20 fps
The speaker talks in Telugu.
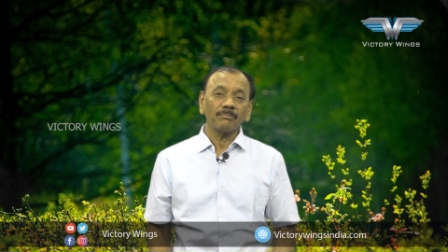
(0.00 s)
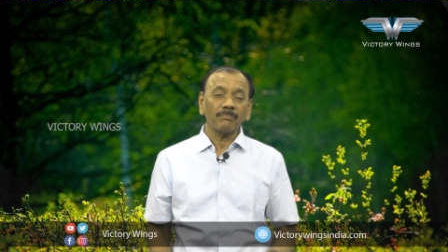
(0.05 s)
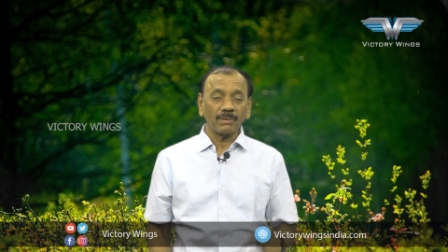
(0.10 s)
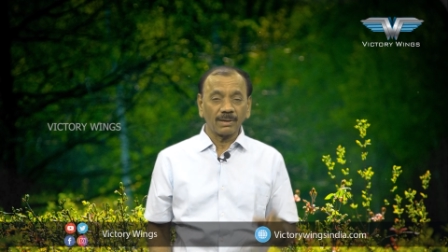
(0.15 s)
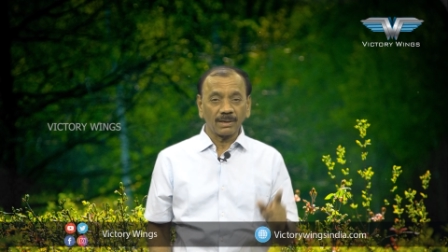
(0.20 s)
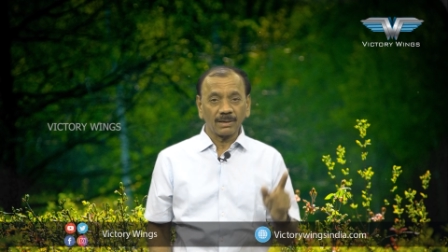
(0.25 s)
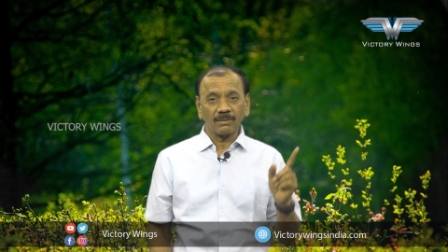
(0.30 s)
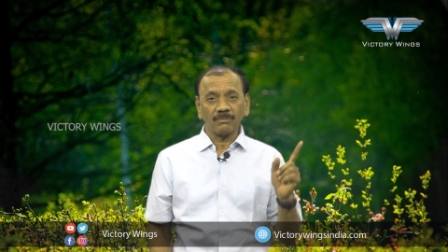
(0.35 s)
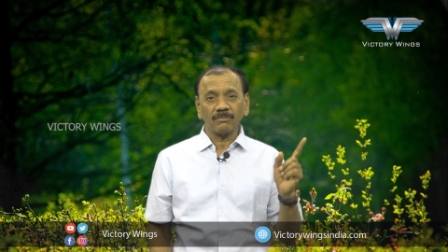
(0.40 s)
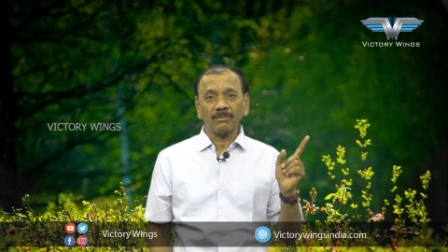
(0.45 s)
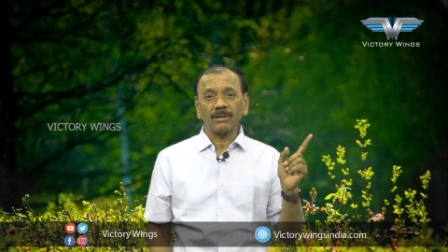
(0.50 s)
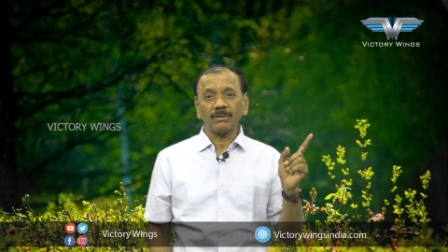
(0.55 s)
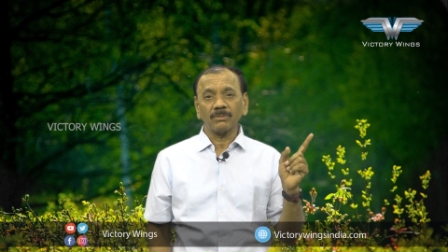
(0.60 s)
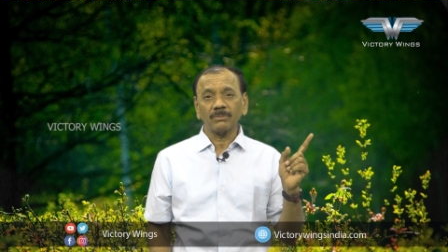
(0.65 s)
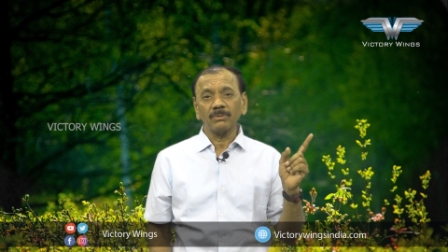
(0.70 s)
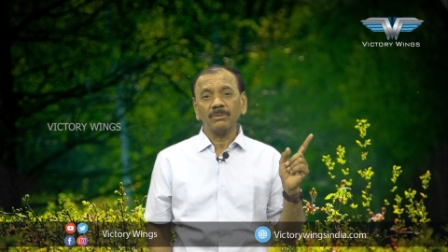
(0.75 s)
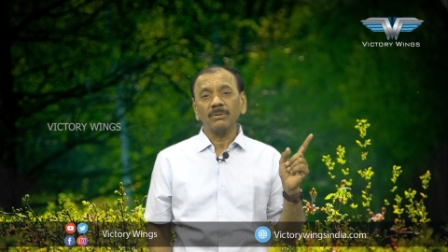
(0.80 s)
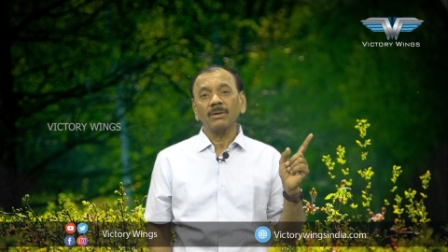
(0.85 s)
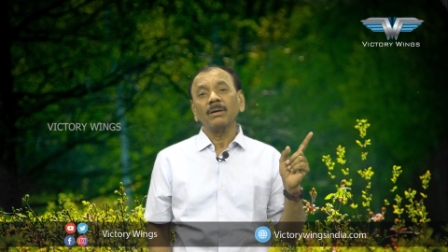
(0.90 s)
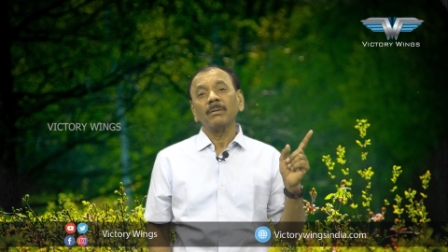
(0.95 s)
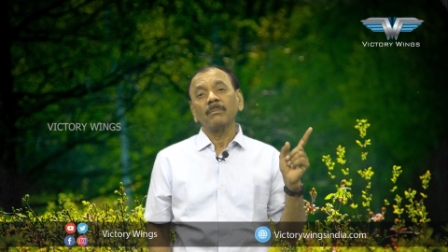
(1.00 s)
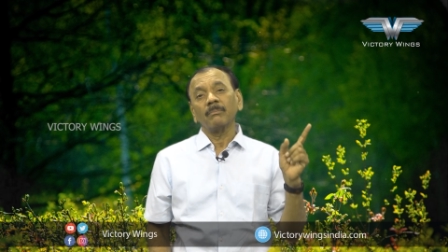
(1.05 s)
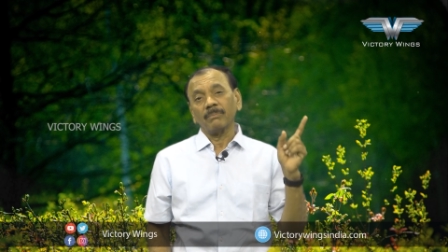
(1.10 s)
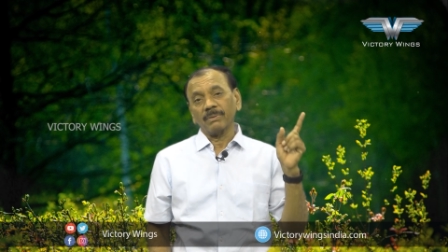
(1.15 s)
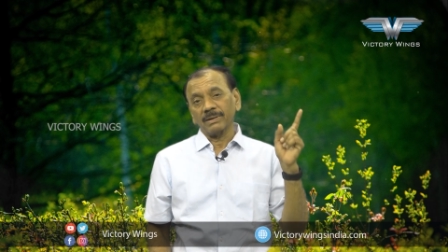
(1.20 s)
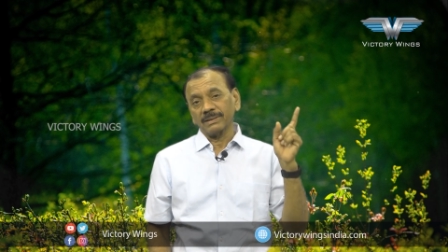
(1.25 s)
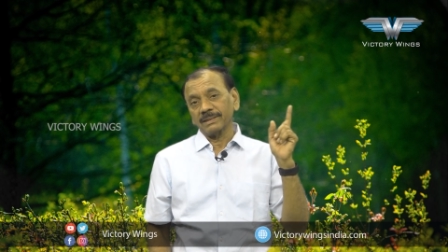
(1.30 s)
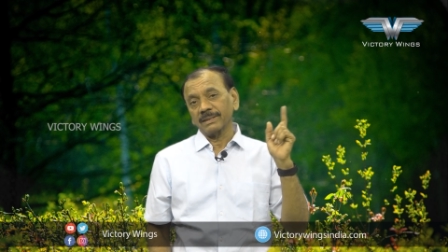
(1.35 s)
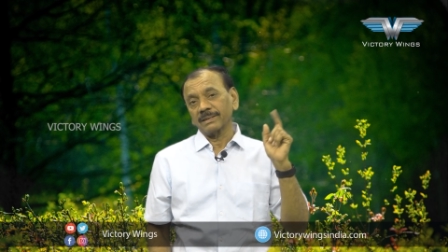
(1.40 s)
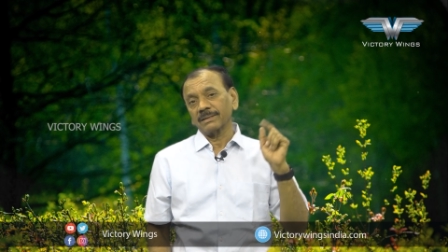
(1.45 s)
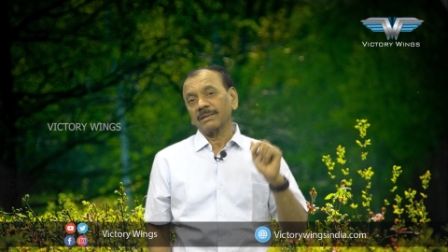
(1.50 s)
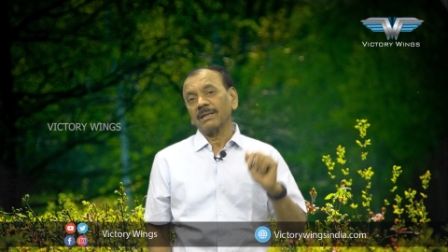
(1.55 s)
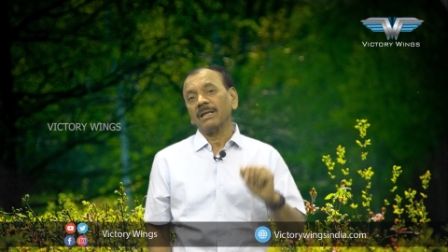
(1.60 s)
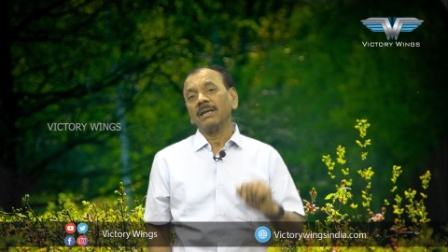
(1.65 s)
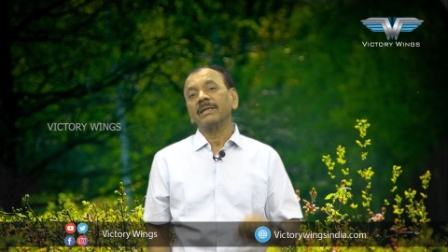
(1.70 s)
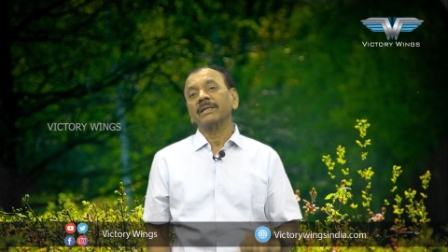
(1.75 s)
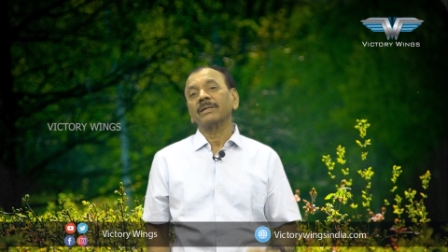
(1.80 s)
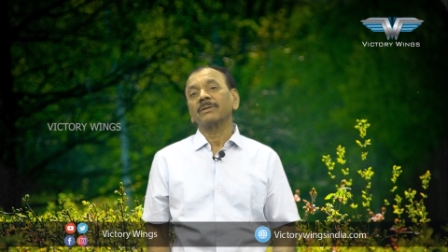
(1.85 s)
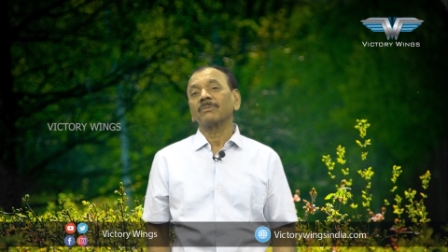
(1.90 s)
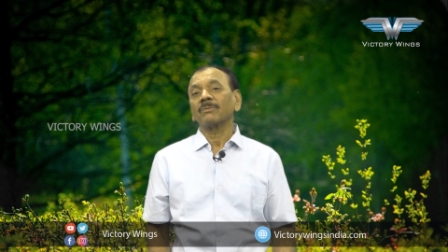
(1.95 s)
పక్కవాడు పది
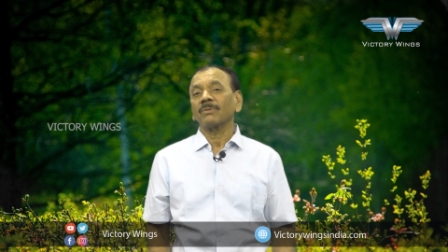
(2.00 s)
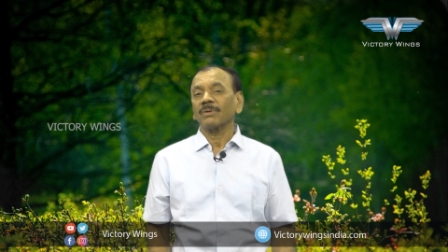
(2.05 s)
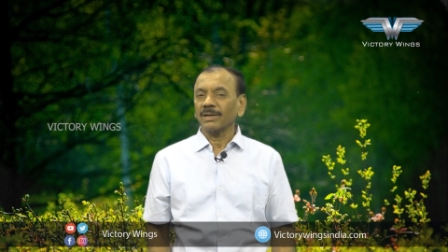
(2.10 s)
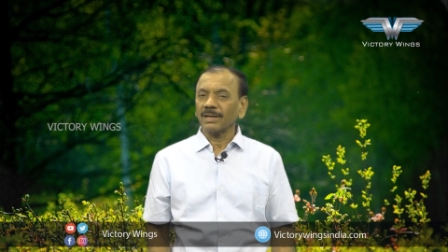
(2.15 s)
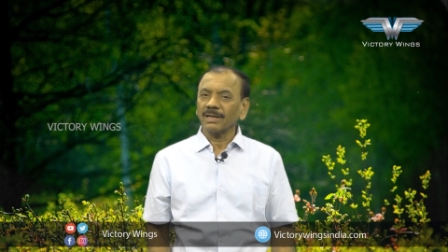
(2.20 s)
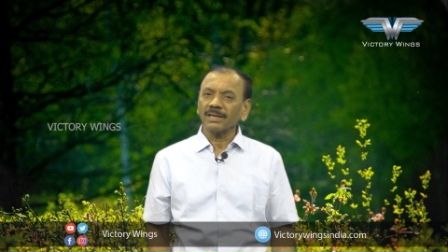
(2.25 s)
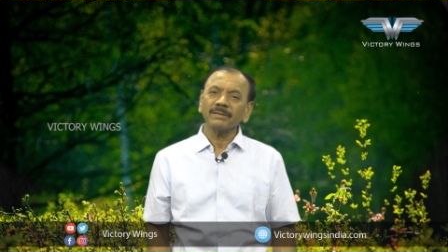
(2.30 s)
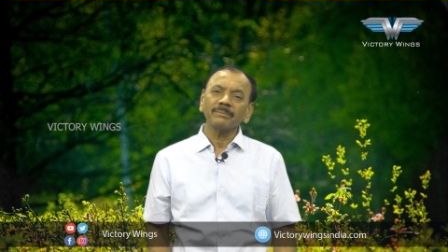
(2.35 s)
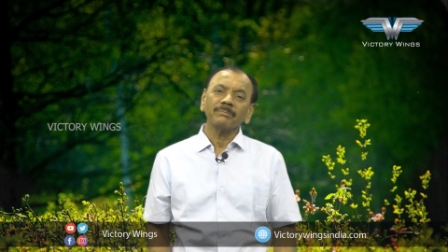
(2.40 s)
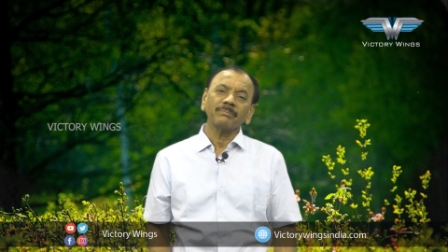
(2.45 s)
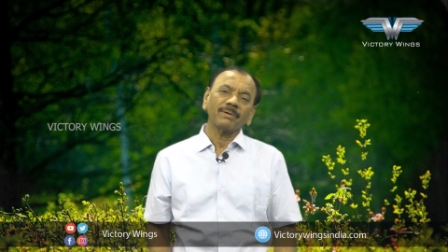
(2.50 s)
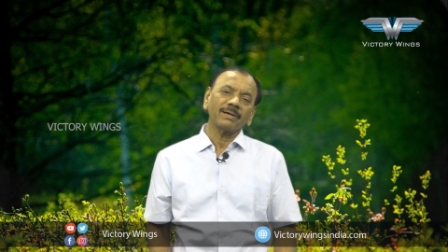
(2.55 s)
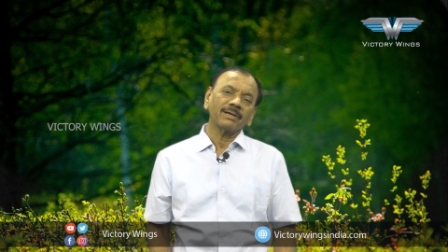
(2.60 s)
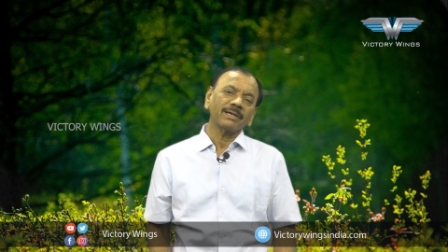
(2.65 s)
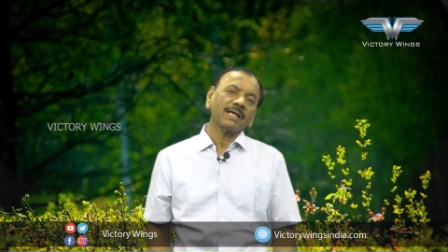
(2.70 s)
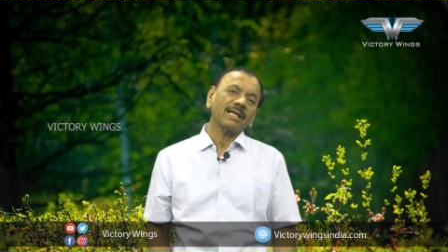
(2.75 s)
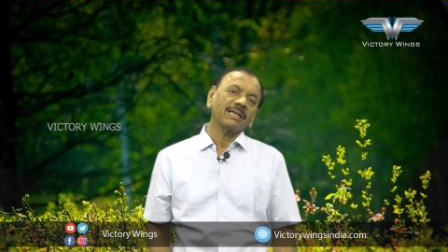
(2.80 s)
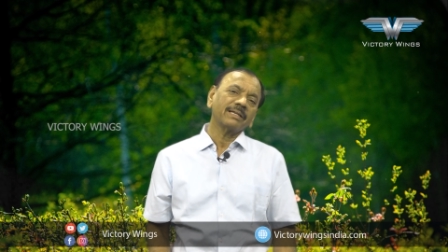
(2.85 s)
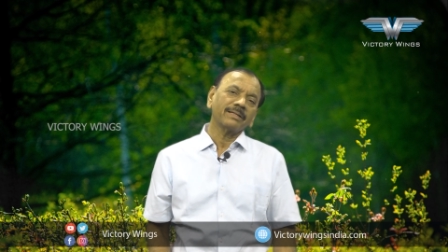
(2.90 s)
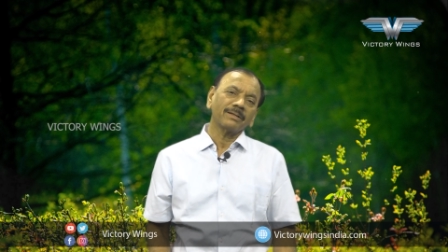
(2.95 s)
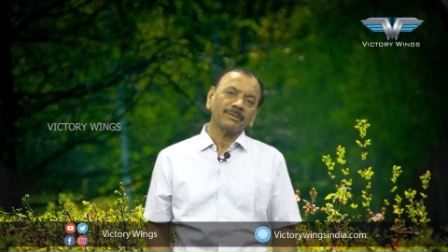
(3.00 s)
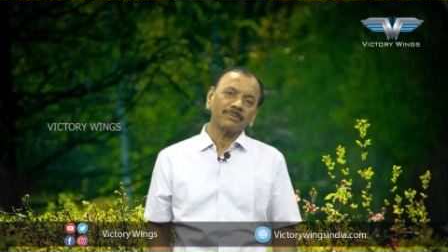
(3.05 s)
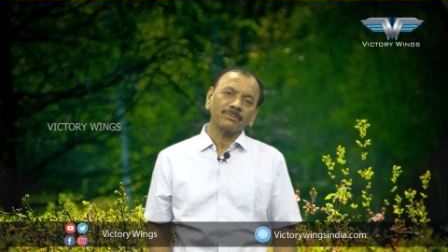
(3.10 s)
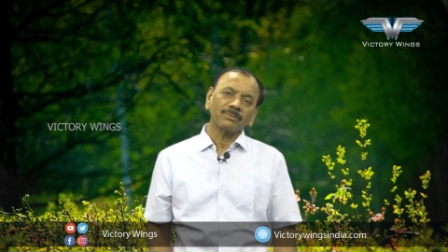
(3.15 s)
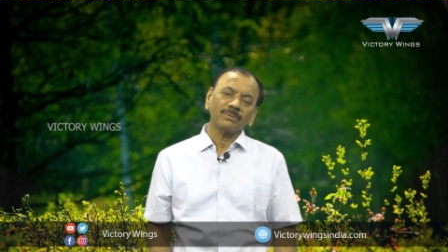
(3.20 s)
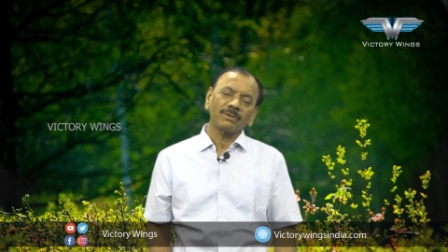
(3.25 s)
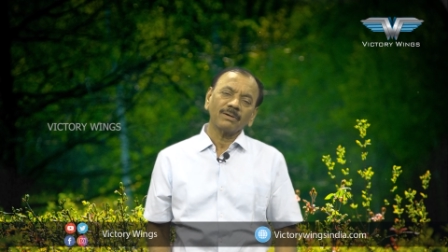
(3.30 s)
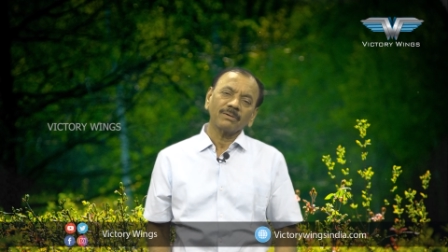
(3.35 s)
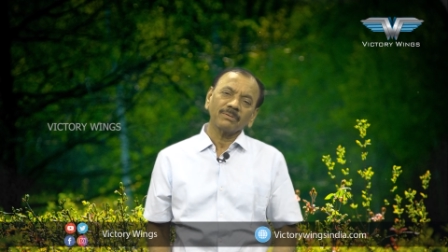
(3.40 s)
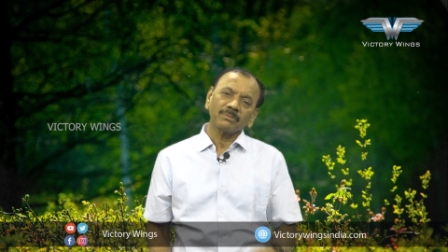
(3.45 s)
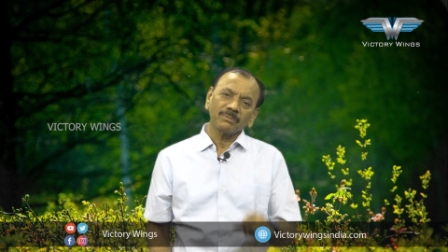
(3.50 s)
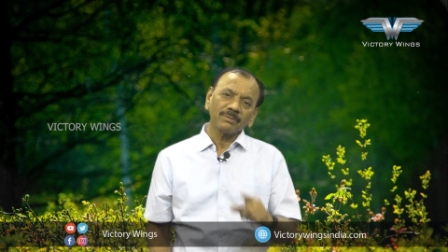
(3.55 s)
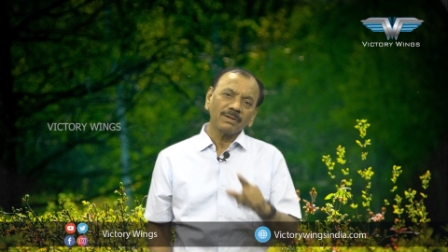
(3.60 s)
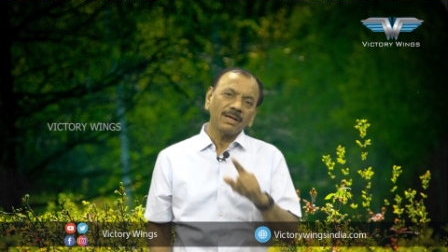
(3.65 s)
ఎకరాలు నేను కొనాలి పండాలి అనుకున్నాడు